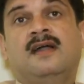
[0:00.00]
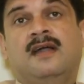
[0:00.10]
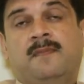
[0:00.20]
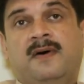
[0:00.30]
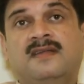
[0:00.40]

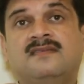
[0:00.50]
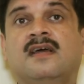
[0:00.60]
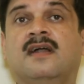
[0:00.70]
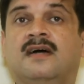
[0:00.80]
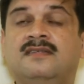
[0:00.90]
कपास
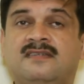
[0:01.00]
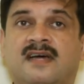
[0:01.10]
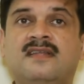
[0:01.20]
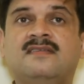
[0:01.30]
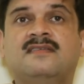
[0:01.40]
का
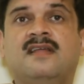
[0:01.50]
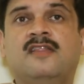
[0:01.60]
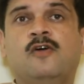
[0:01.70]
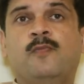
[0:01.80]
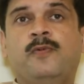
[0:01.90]
ज़्यादा से
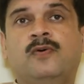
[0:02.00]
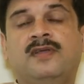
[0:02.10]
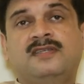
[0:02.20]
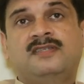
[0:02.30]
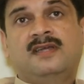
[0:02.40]
ज़्यादा उपयोग
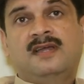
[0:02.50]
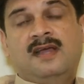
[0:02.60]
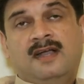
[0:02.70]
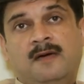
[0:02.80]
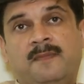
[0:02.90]
कीजिए
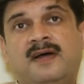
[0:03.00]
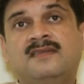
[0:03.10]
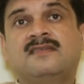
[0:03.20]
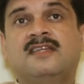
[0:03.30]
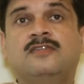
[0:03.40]

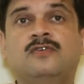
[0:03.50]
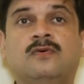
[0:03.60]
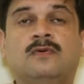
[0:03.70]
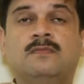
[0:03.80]
कपास के जो